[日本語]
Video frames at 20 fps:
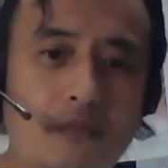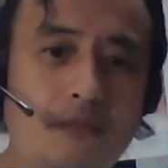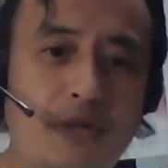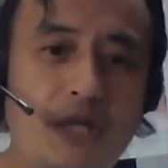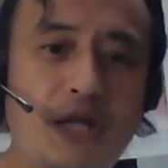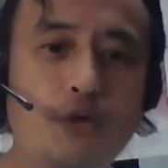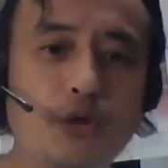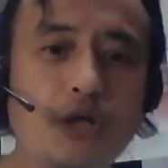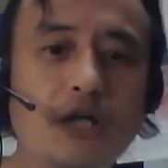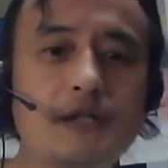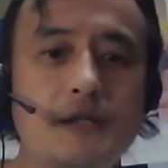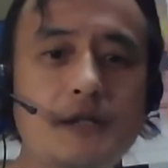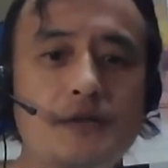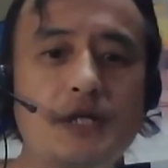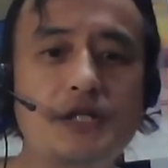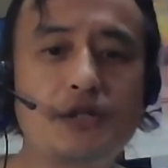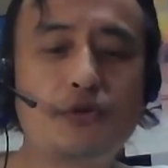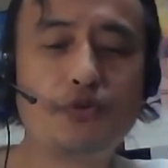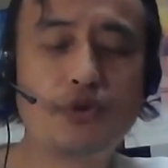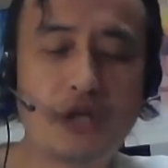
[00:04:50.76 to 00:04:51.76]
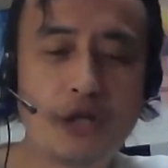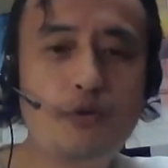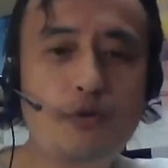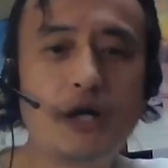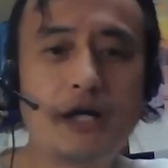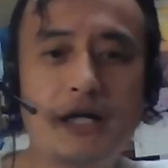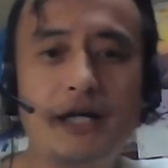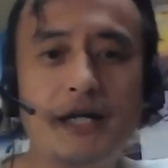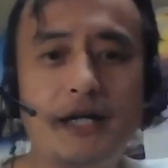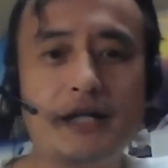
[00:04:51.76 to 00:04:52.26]
ビデオとか撮影して売ってる
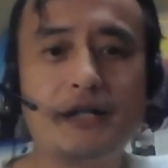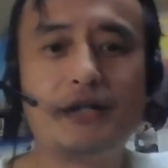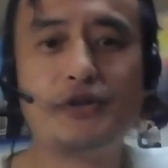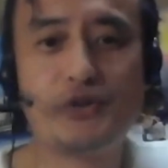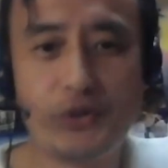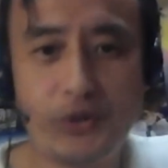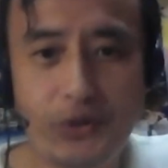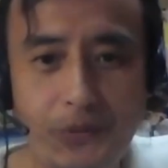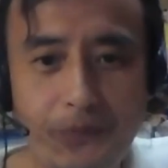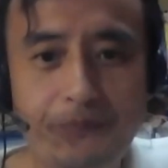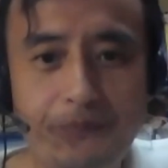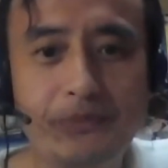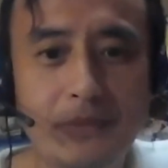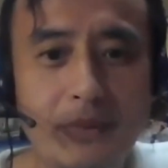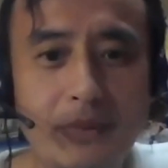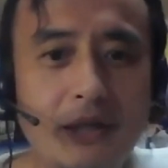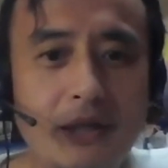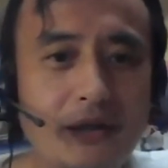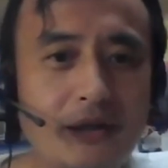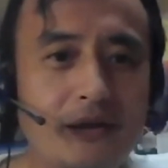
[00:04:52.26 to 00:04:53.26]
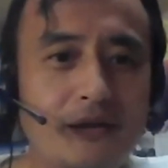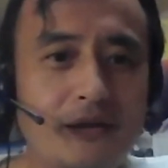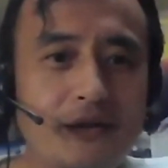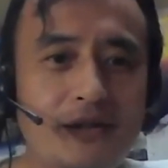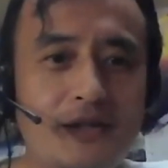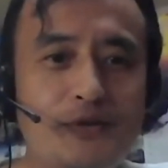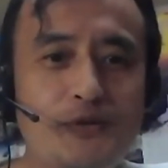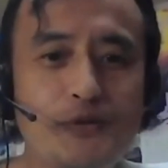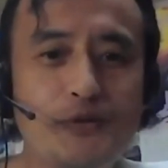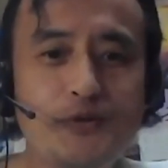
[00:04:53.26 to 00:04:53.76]
わけなんですよ。
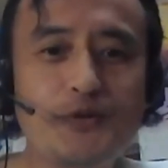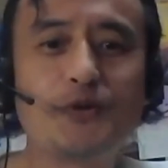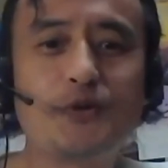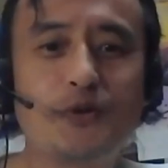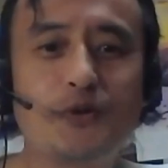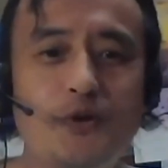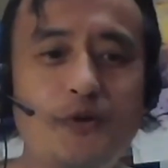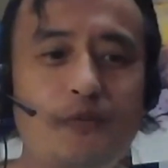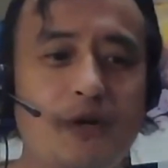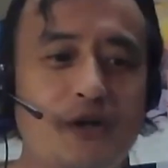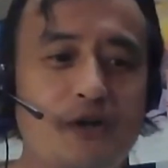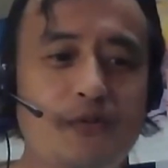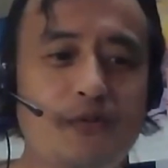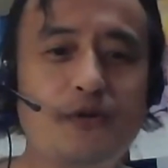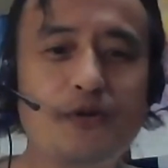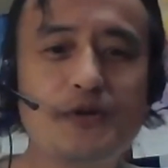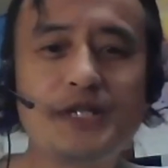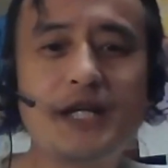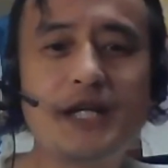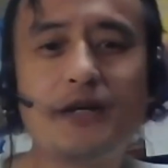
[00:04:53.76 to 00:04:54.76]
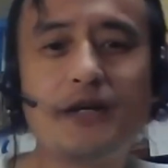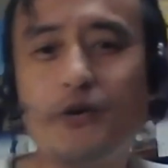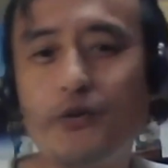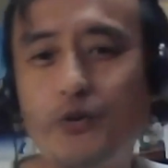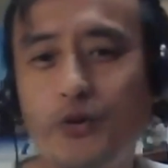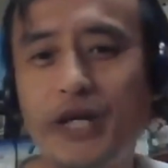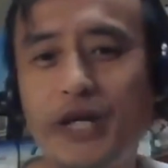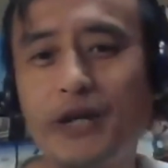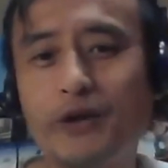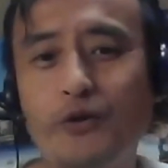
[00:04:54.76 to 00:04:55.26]
でそうすると、まあ、予備校時代とか
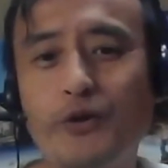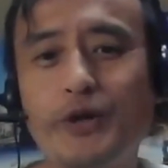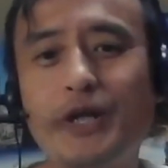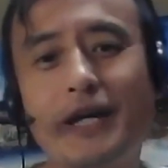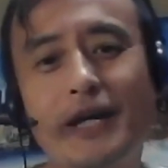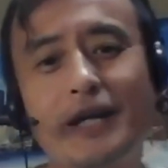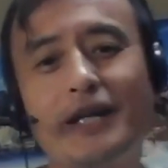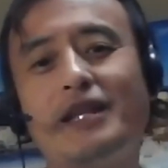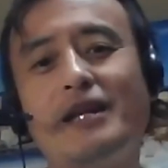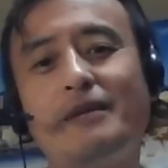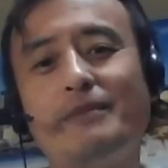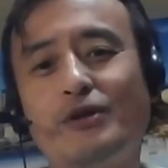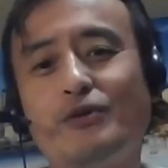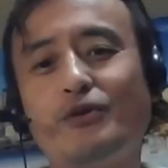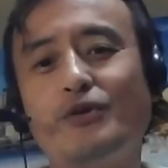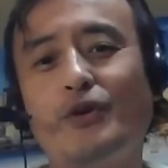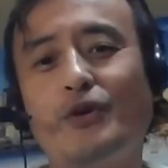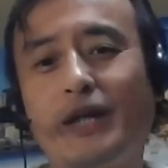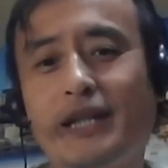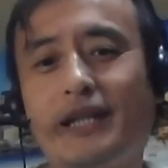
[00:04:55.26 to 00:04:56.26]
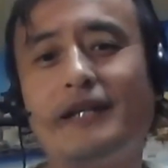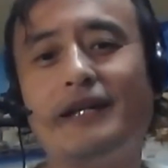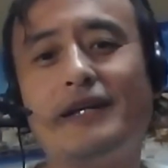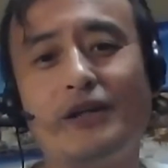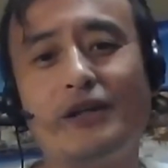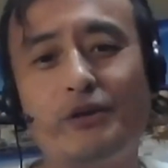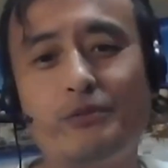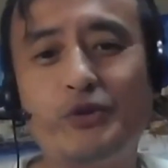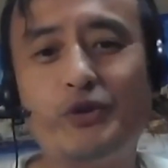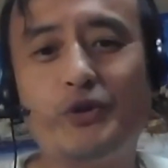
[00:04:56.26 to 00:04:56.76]
講義講義だけやってればよかったんだ
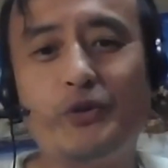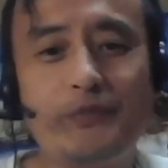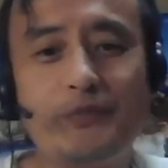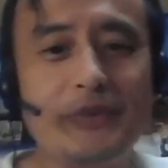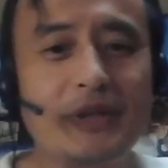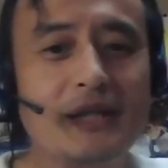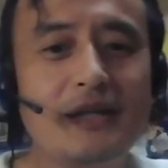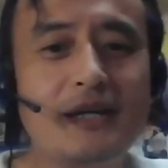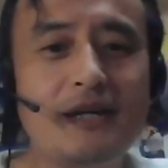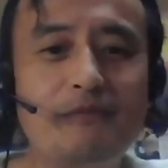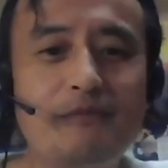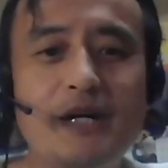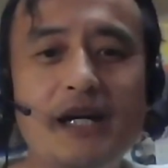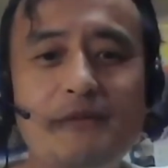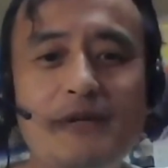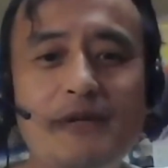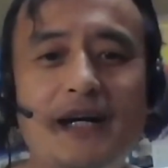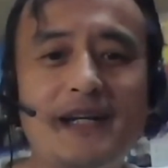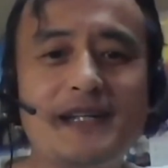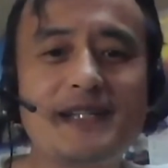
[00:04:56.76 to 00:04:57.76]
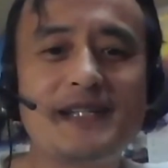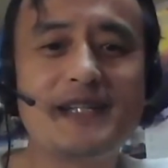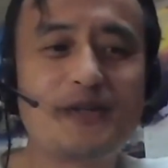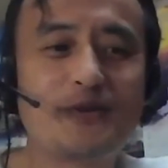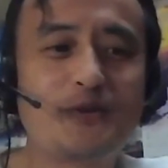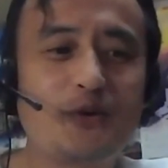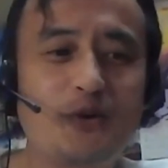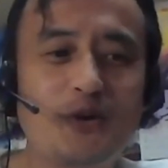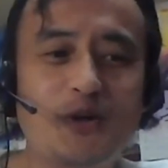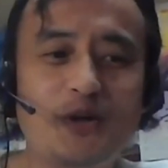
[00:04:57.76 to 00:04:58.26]
けども、まあ、今はですね
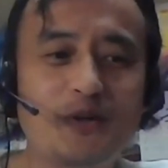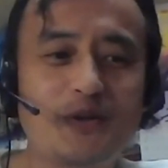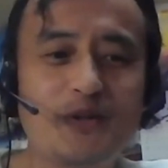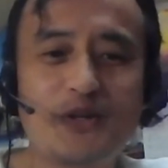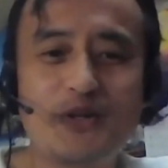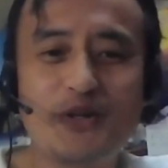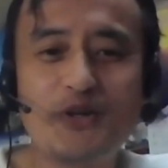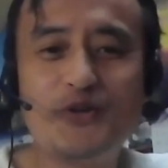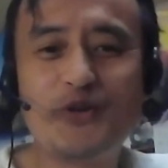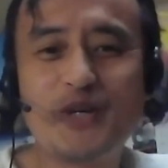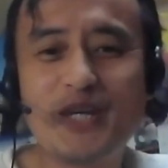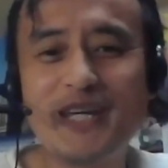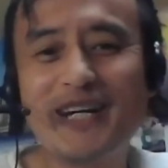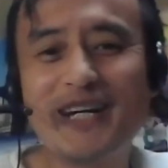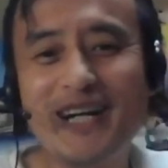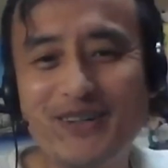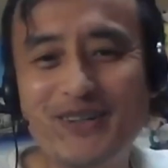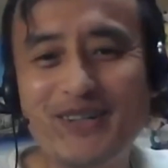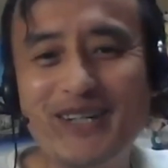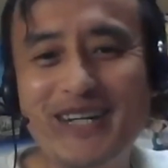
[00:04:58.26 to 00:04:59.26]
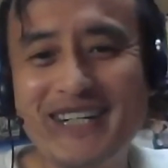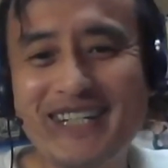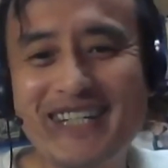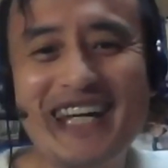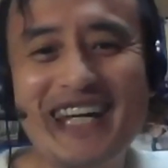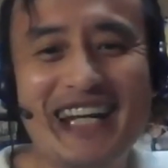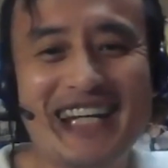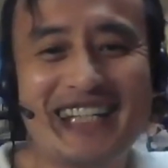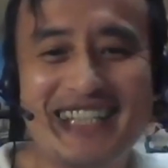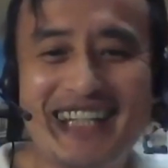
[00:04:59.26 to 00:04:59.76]
こう入金確認し
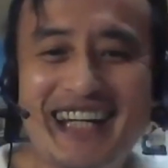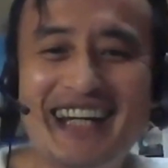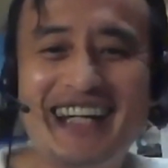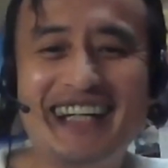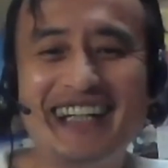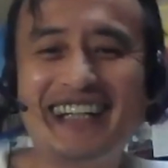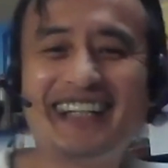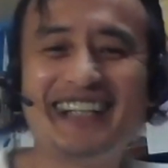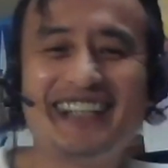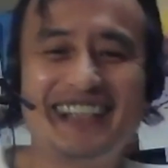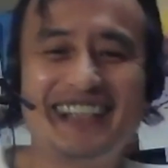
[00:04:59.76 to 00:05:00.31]
てですね